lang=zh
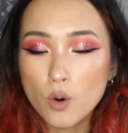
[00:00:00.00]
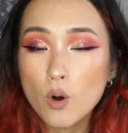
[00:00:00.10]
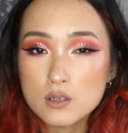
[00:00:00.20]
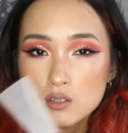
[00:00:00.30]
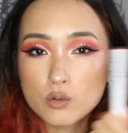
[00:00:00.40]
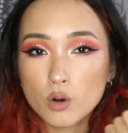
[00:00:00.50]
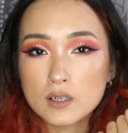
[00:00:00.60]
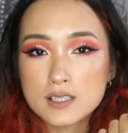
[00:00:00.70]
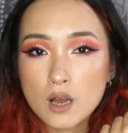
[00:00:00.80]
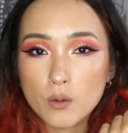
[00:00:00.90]
或许我
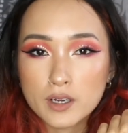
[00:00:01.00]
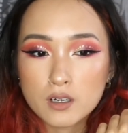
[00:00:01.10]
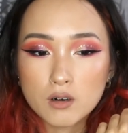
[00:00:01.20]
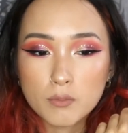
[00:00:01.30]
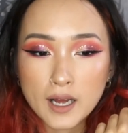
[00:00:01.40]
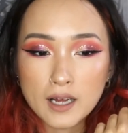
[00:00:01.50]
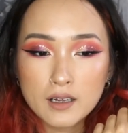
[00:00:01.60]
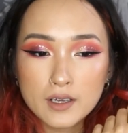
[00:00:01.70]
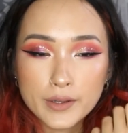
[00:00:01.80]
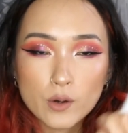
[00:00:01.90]
会再回购吧，
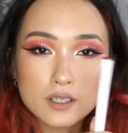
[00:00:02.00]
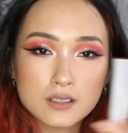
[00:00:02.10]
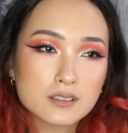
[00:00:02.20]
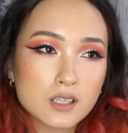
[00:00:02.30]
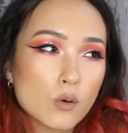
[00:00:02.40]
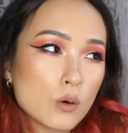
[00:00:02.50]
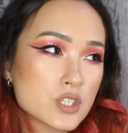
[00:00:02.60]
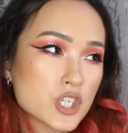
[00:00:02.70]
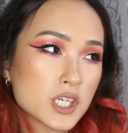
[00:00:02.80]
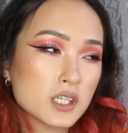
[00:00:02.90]
有可能等我
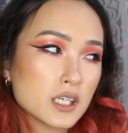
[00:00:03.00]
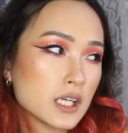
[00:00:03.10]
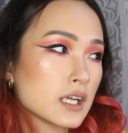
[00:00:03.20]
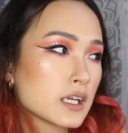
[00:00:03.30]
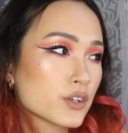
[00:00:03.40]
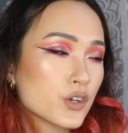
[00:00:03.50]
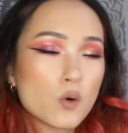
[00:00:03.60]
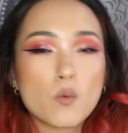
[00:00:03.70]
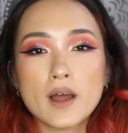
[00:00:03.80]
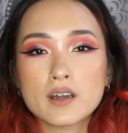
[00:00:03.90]
Chili
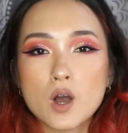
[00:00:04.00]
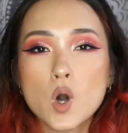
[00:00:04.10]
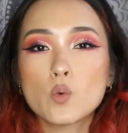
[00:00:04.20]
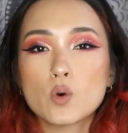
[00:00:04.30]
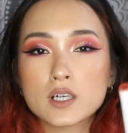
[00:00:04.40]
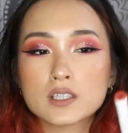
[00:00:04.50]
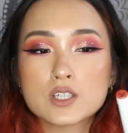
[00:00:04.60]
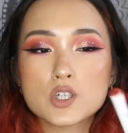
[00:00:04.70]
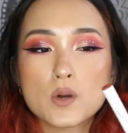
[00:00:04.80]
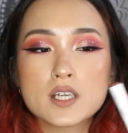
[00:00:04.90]
用完，然后我可
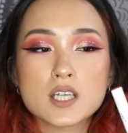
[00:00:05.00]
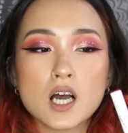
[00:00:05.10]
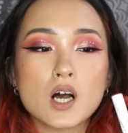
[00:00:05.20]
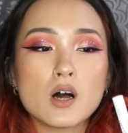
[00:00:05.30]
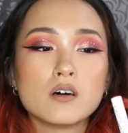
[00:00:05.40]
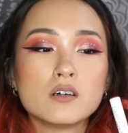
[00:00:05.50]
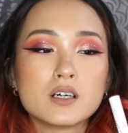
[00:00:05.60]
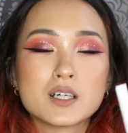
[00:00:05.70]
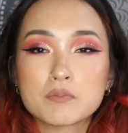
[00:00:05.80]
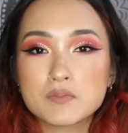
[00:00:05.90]
能就会想要。
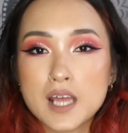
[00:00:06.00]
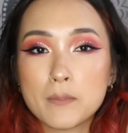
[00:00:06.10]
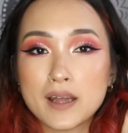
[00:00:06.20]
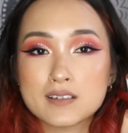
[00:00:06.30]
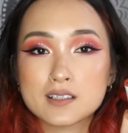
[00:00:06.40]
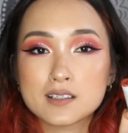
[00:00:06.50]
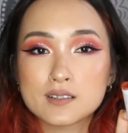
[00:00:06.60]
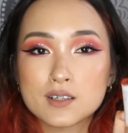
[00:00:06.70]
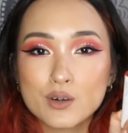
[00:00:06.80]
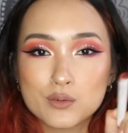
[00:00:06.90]
再买这个
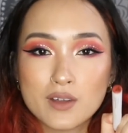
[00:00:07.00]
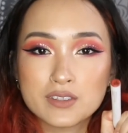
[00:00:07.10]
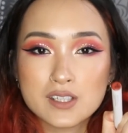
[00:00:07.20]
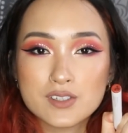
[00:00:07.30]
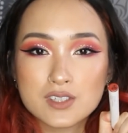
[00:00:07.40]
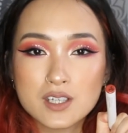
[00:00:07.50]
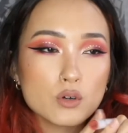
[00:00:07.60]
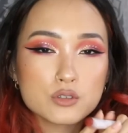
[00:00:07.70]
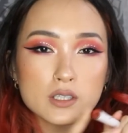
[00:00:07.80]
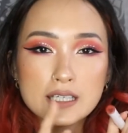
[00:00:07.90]
Who Run This。
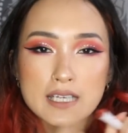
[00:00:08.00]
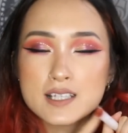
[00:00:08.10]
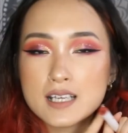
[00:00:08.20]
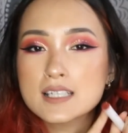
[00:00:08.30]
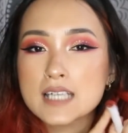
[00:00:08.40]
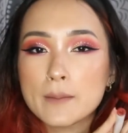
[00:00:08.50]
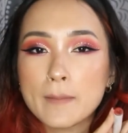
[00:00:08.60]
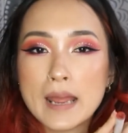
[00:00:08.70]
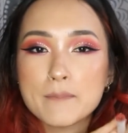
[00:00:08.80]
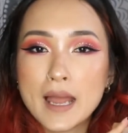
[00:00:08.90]
如果说你一直很想
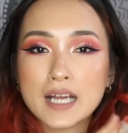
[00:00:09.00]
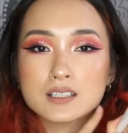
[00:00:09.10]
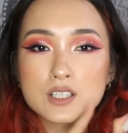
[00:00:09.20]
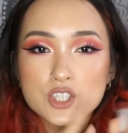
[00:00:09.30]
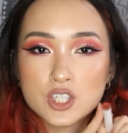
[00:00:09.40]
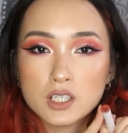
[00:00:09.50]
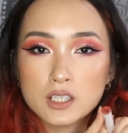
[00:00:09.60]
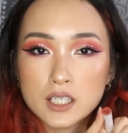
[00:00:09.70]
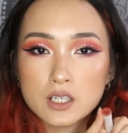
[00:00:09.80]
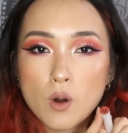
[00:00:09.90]
买 Mac 的
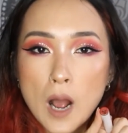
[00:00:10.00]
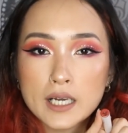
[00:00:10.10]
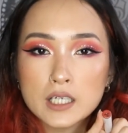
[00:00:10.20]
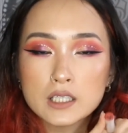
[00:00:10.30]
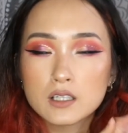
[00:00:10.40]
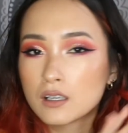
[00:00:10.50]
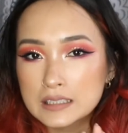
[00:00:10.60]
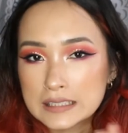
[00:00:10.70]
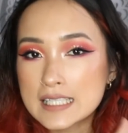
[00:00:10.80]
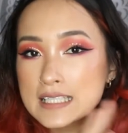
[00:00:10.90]
Chili 的话呢，
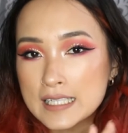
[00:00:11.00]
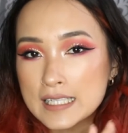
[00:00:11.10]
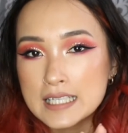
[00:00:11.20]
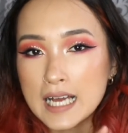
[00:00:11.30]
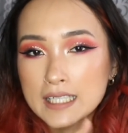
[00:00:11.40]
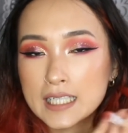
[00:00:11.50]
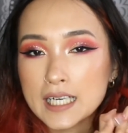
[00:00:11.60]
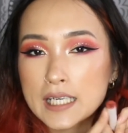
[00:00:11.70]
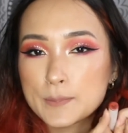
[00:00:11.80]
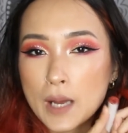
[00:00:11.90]
先一下，你
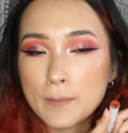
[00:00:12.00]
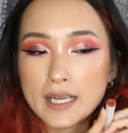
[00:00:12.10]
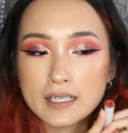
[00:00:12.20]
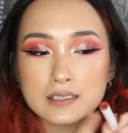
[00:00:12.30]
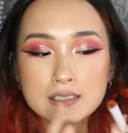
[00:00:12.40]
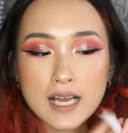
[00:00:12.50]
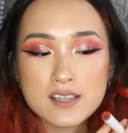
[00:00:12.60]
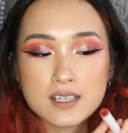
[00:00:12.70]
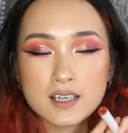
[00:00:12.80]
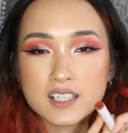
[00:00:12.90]
可以买买
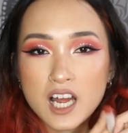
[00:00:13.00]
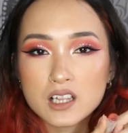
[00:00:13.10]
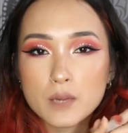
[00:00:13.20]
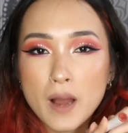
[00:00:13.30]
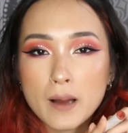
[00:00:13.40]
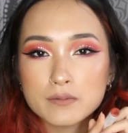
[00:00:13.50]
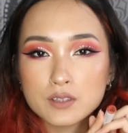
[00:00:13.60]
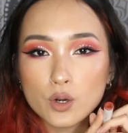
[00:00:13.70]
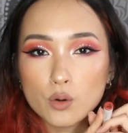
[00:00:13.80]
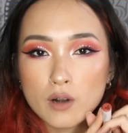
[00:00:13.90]
看这个 ColourPop
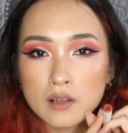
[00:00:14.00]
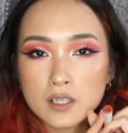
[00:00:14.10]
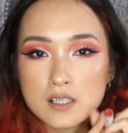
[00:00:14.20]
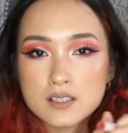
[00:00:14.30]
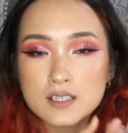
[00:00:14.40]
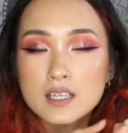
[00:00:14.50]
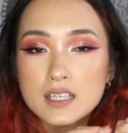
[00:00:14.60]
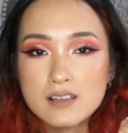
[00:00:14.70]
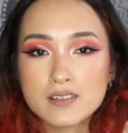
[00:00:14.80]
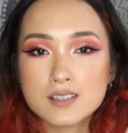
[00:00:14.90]
的 Who Run This， 真的
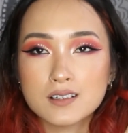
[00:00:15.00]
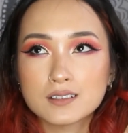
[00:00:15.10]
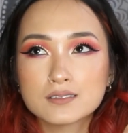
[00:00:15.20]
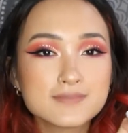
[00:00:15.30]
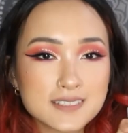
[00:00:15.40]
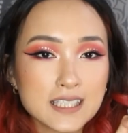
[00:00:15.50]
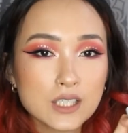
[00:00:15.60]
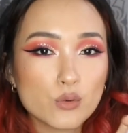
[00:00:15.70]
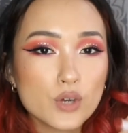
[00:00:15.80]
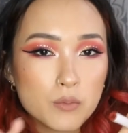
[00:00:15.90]
颜色几
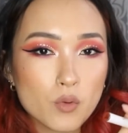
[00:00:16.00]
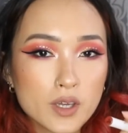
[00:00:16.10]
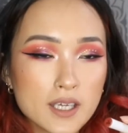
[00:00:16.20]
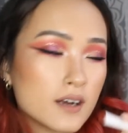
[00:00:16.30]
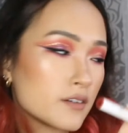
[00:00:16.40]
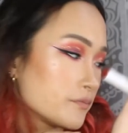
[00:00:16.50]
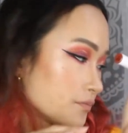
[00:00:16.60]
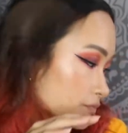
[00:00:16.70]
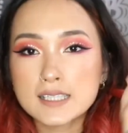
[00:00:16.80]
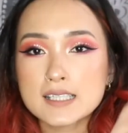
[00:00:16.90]
乎一模一样。
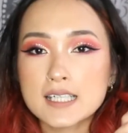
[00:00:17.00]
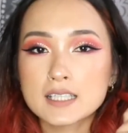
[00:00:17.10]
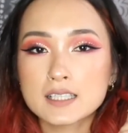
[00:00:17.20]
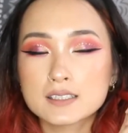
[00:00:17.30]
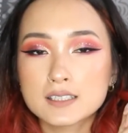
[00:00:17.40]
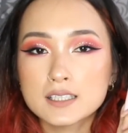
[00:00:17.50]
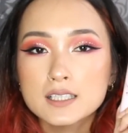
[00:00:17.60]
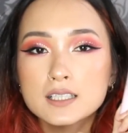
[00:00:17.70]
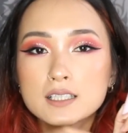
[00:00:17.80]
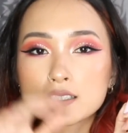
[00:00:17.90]
再下一个是一
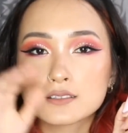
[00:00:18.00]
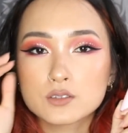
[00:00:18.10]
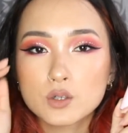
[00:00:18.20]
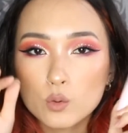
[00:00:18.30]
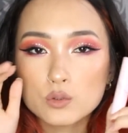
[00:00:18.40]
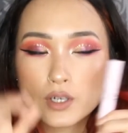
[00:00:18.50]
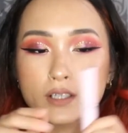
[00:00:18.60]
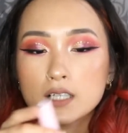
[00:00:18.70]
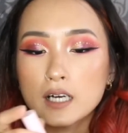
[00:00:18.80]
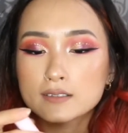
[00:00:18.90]
个护唇
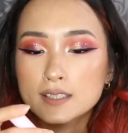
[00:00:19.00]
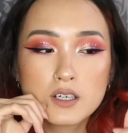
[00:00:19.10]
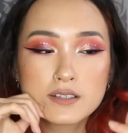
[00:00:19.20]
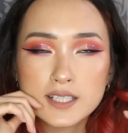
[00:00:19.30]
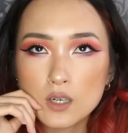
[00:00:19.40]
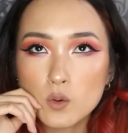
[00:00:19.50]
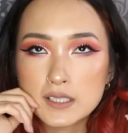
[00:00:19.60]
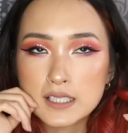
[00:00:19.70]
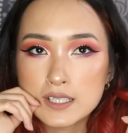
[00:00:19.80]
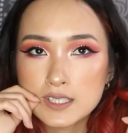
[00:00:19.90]
膏，这这个我
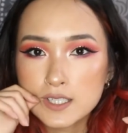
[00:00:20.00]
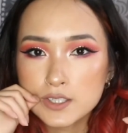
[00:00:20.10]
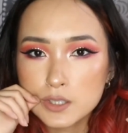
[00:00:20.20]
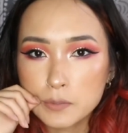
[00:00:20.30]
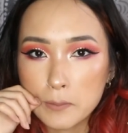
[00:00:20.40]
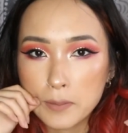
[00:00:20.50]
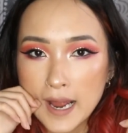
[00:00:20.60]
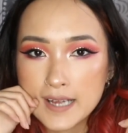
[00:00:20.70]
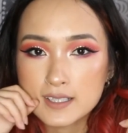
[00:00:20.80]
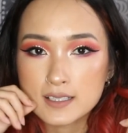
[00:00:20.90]
记得是日本
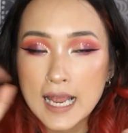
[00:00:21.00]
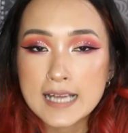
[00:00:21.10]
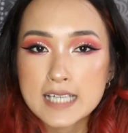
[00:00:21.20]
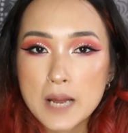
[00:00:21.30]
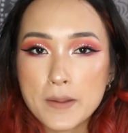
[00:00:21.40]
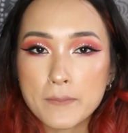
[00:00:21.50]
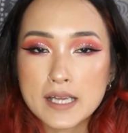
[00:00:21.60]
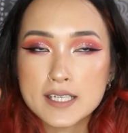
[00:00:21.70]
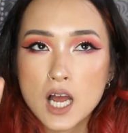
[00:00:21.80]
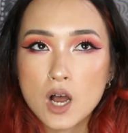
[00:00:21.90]
牌子，开价品
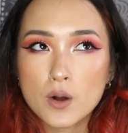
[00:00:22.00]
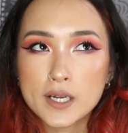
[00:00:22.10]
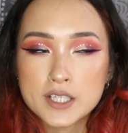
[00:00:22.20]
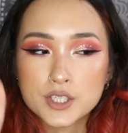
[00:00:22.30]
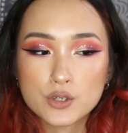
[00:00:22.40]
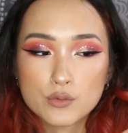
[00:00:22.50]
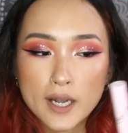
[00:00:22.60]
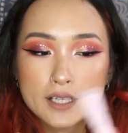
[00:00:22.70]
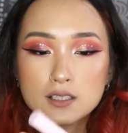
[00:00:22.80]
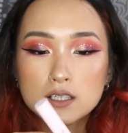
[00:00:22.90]
牌叫
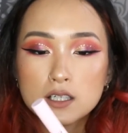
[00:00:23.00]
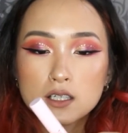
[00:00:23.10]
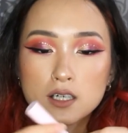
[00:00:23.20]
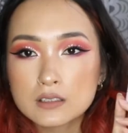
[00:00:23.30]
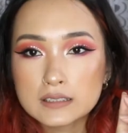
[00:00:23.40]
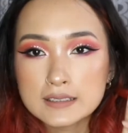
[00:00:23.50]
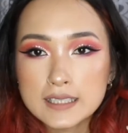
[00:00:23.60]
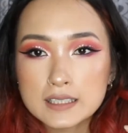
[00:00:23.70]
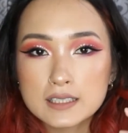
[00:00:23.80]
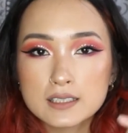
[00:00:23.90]
Integrate。然后那这
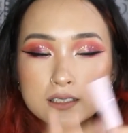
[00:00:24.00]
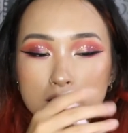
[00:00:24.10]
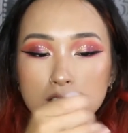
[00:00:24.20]
个呢，